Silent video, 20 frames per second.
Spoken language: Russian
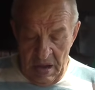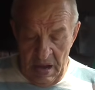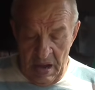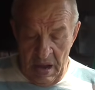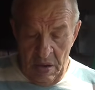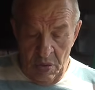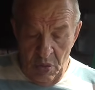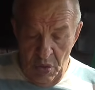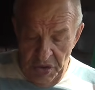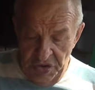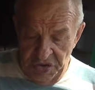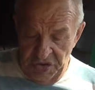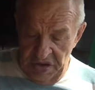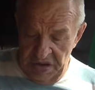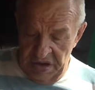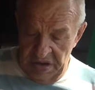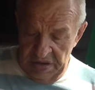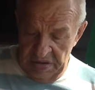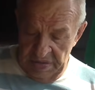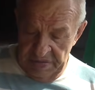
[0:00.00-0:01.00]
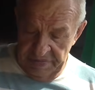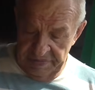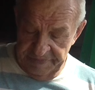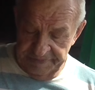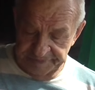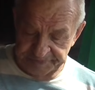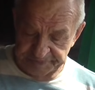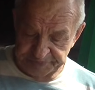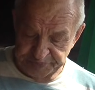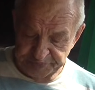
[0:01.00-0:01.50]
Огурчики,
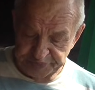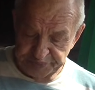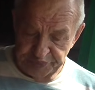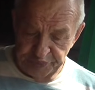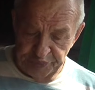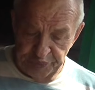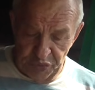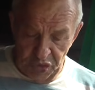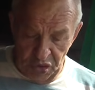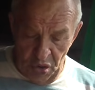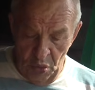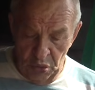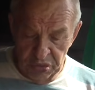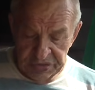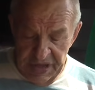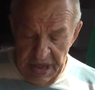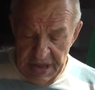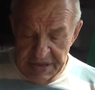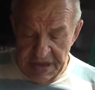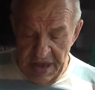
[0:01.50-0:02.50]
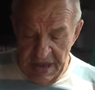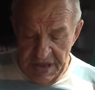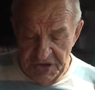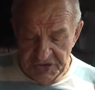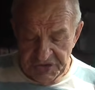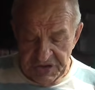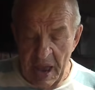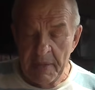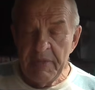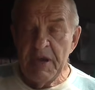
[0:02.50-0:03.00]
вот эти они
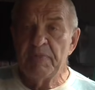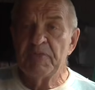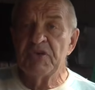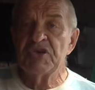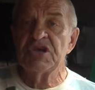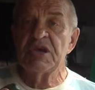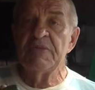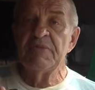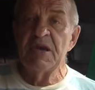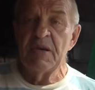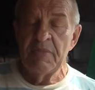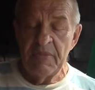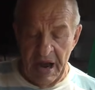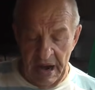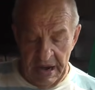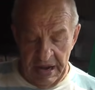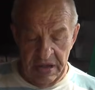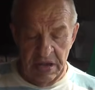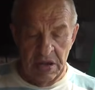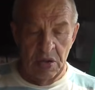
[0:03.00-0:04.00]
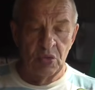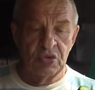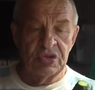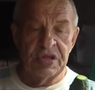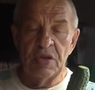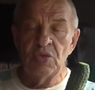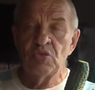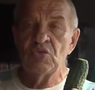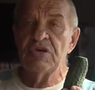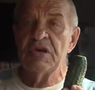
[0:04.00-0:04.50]
сами по себе маленькие,
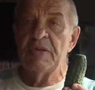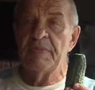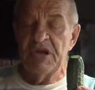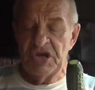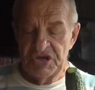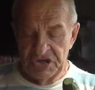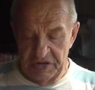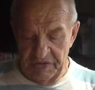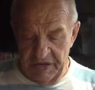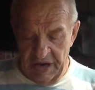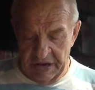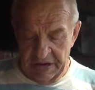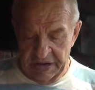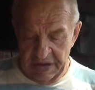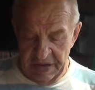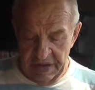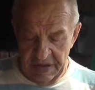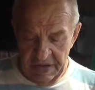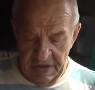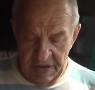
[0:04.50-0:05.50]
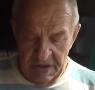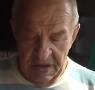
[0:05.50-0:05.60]
вот этот уже большеватый.